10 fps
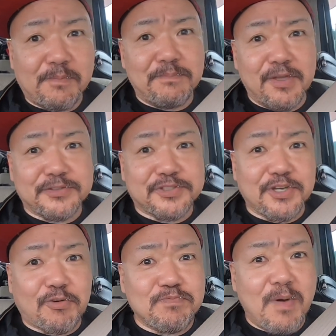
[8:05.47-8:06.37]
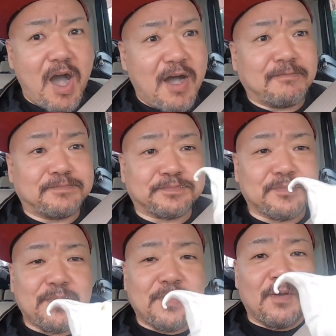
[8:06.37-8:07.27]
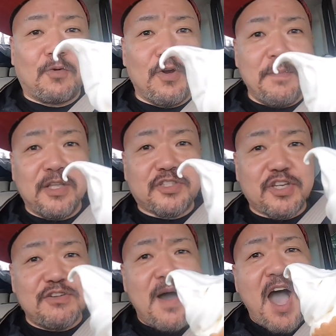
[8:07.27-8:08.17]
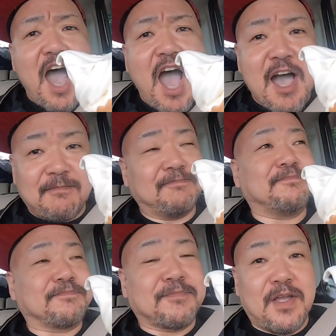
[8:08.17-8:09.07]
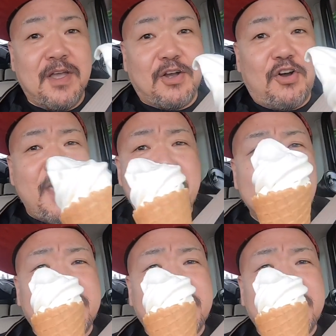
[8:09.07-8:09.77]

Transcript: めっちゃうま。俺めっちゃうま。これめっ